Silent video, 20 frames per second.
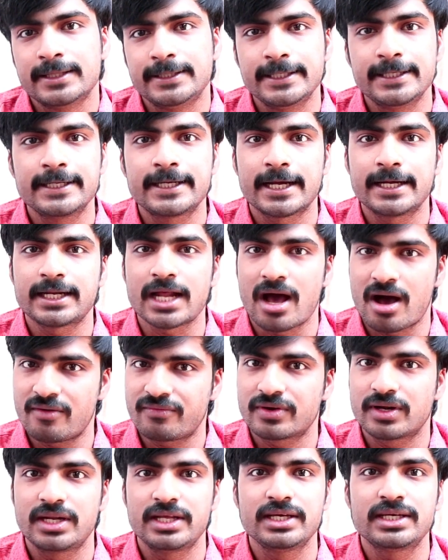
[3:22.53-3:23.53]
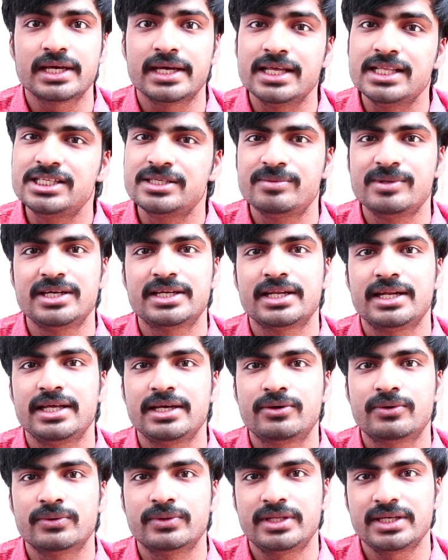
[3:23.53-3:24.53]
దీనికైతే ఆఫర్ లింక్ ఎలిజిబిలిటీ
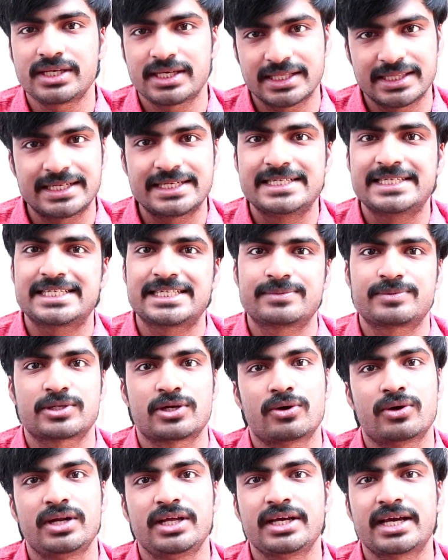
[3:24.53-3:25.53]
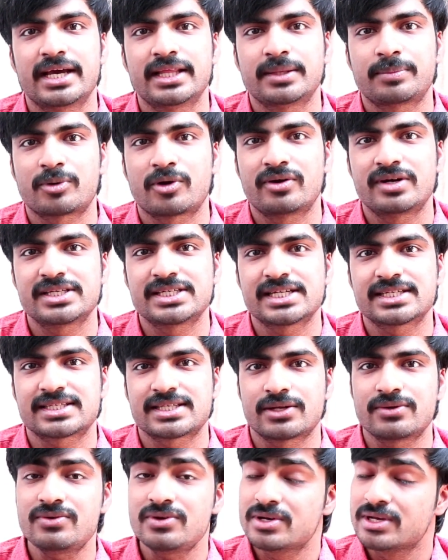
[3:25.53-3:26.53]
లింక్ ఉంది కింద డిస్క్రిప్షన్లో లింక్ అయితే ప్రొవైడ్
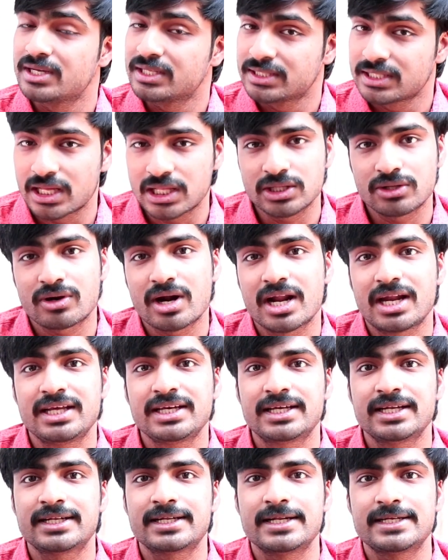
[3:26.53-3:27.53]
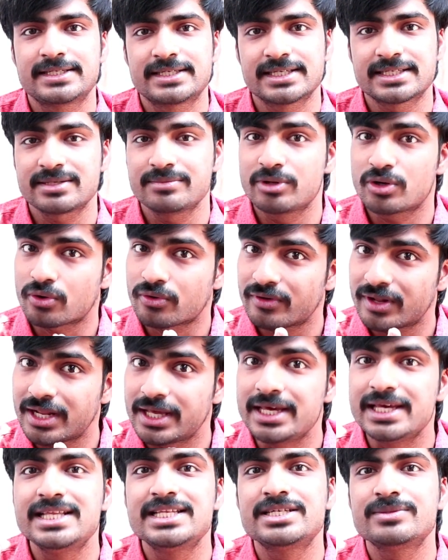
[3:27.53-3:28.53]
చేస్తాను దాని ద్వారా ఆ లింక్ని క్లిక్ చేసి మీరు ఒకవేళ
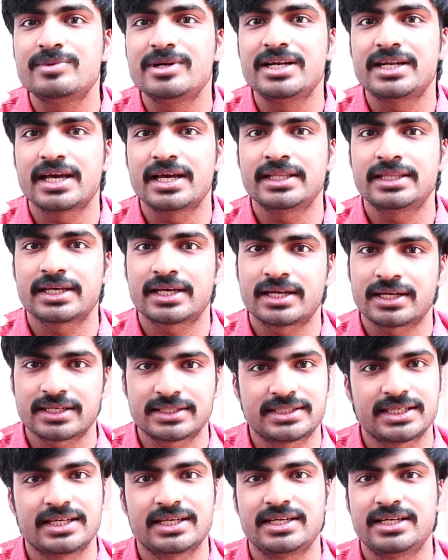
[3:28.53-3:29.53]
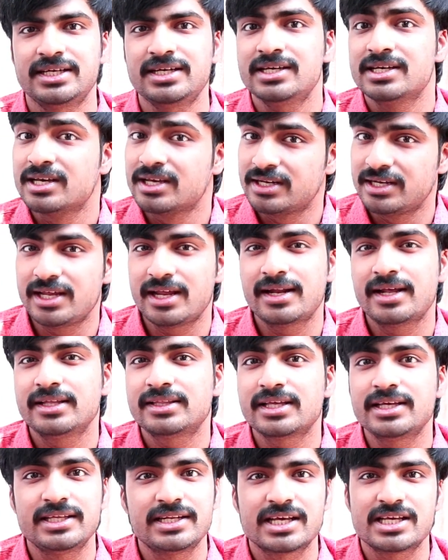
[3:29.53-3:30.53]
ఎలిజిబిలిటీ అయితే కనుక చేయండి
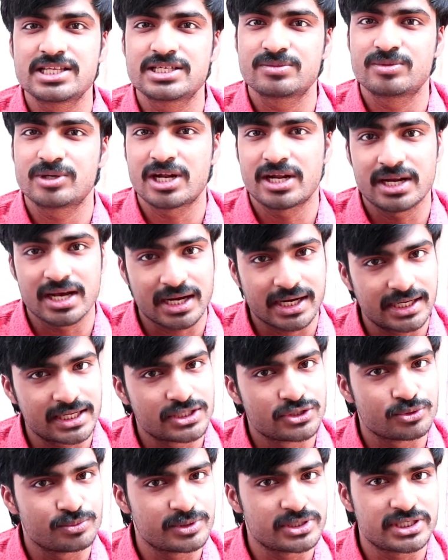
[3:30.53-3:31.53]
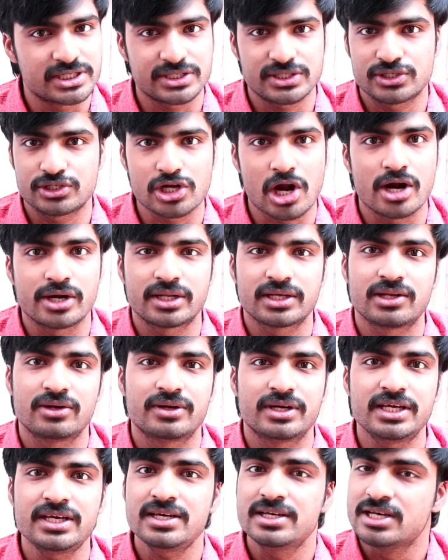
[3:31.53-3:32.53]
నేనైతే ఇన్ఎలిజిబుల్ అని అక్కడే చూపించేసిన
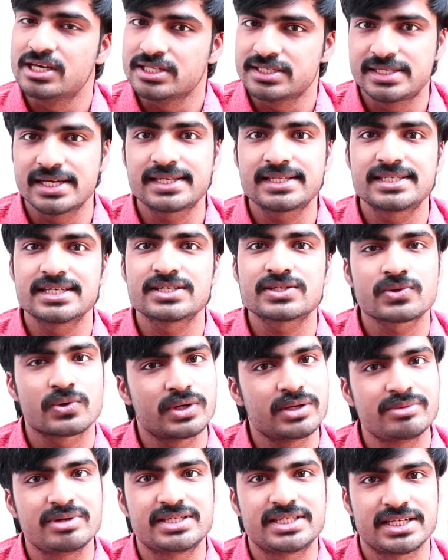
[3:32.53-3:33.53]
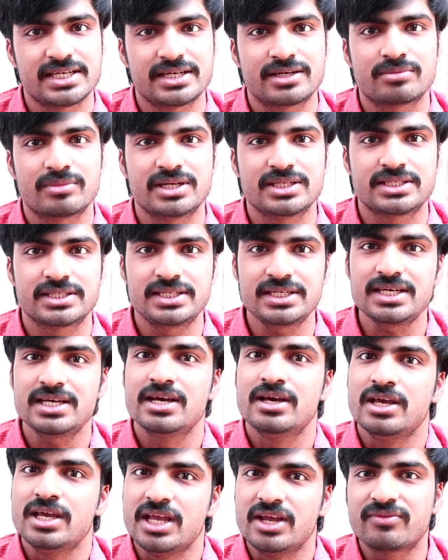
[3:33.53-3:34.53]
స్టార్టింగ్లోనే చెక్ చేసుకొని మీరు చేయడం మంచిది
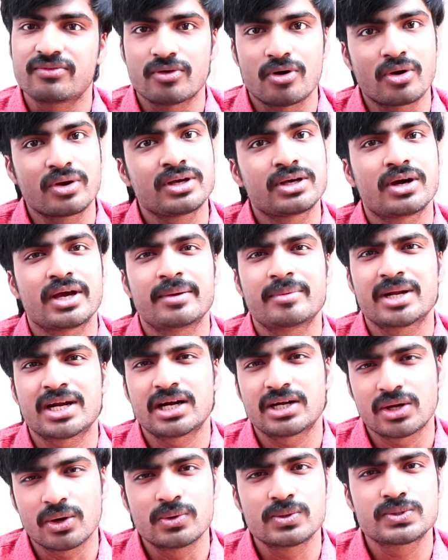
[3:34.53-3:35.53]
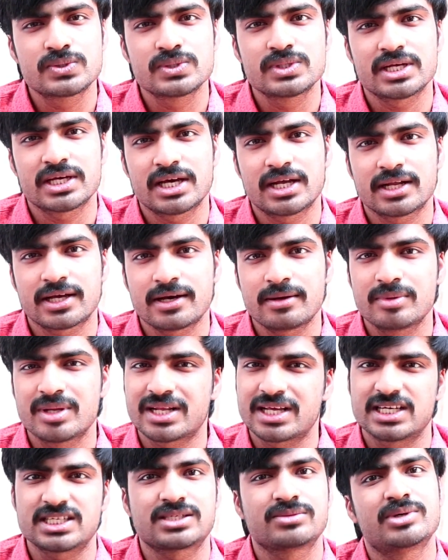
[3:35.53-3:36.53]
ఇఫ్ ఇంకేమైనా డౌట్స్ ఉంటే కనుక
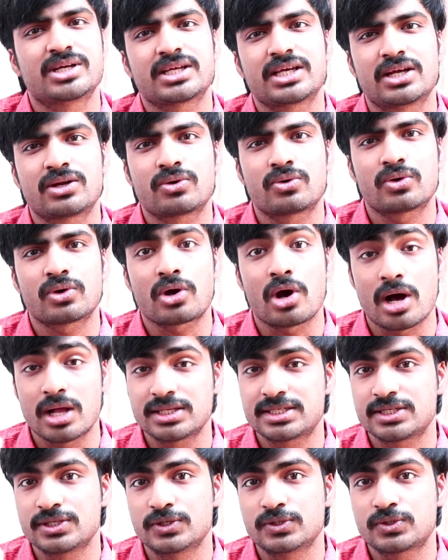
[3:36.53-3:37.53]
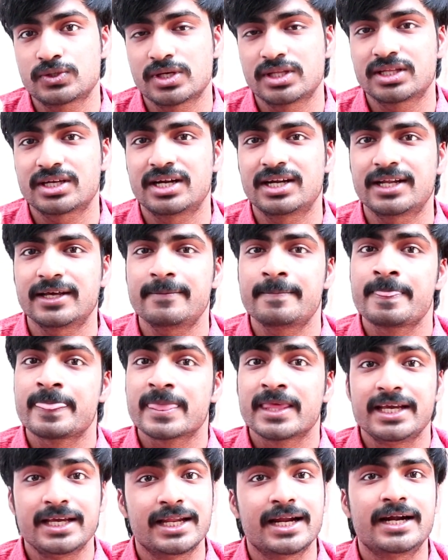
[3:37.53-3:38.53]
మీరు కస్టమర్ కేర్ కూడా కాల్ చేయొచ్చు ఎందుకంటే
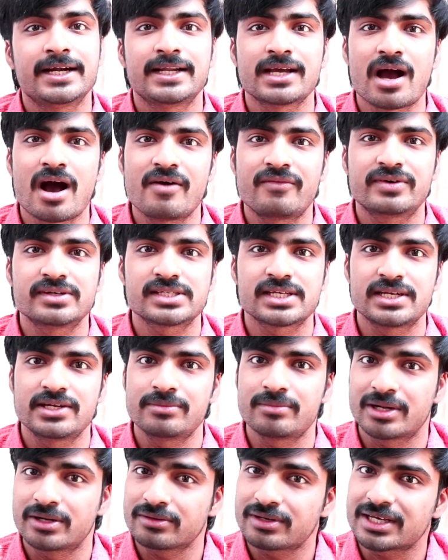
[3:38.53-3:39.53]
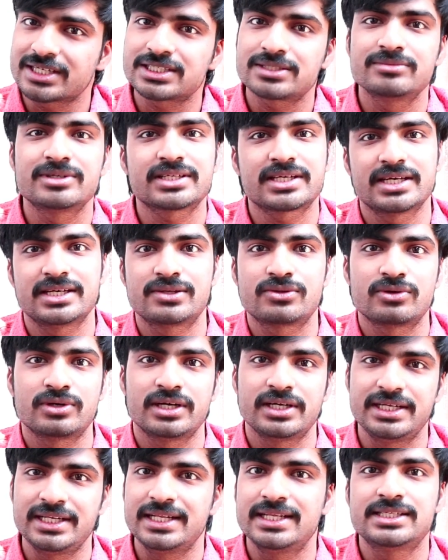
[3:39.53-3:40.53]
ఇలాంటి ఆఫర్స్ అనేవి మనం కస్టమర్
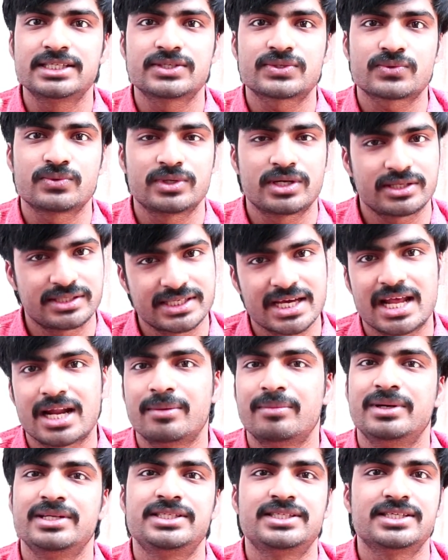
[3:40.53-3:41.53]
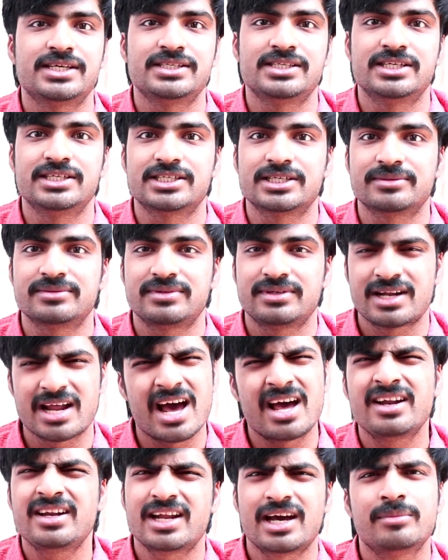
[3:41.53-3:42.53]
కేర్తోనే డీల్ చేసుకుంటే చాలా మంచిదని నేను నా
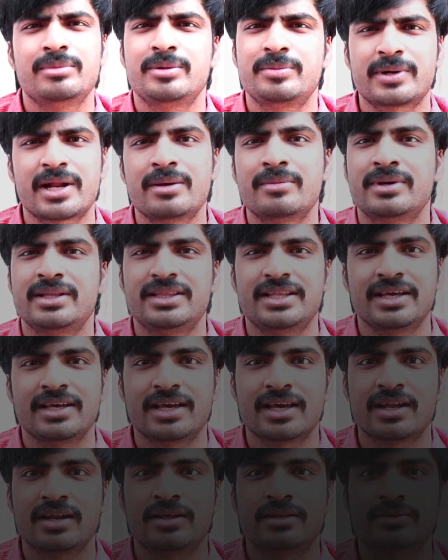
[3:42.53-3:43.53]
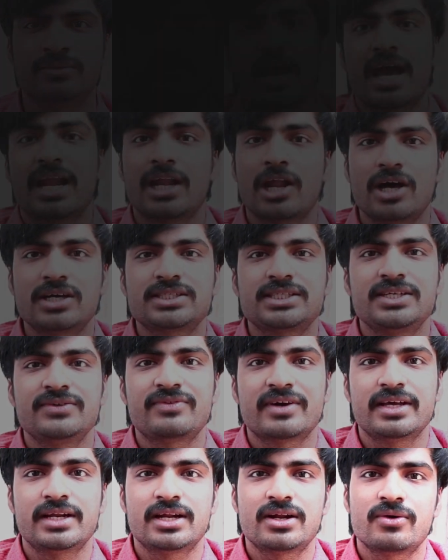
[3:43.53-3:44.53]
అంటే అభిప్రాయం అంతే ఇంకేం లేదు అండ్ లాస్ట్
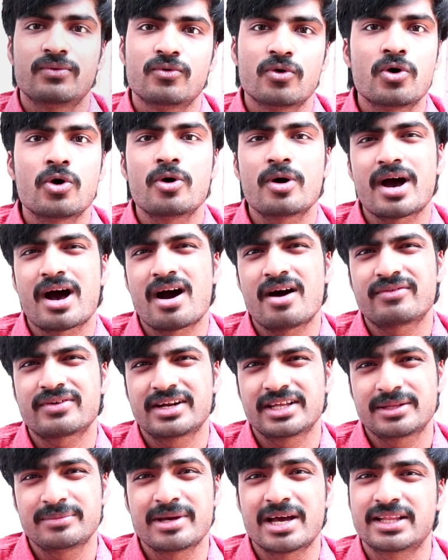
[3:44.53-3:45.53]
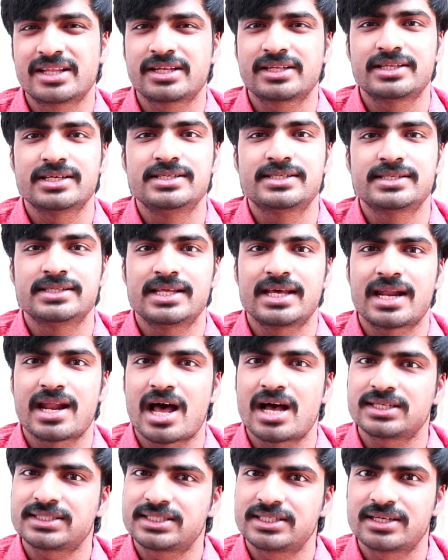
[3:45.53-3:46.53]
అండ్ ఫైనల్ ఓహో ఆఫర్ అయితే మీ అందరికీ తెలిసిందే
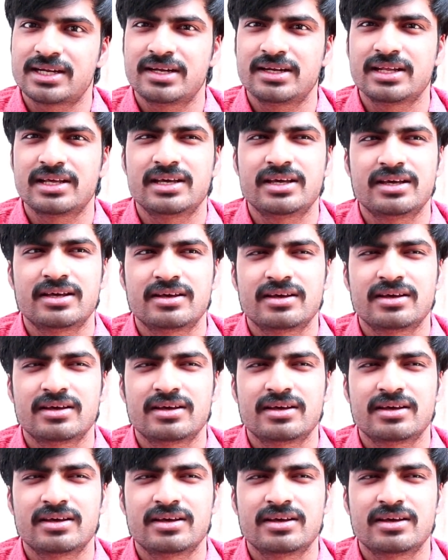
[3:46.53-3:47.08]
లాస్ట్ అంటే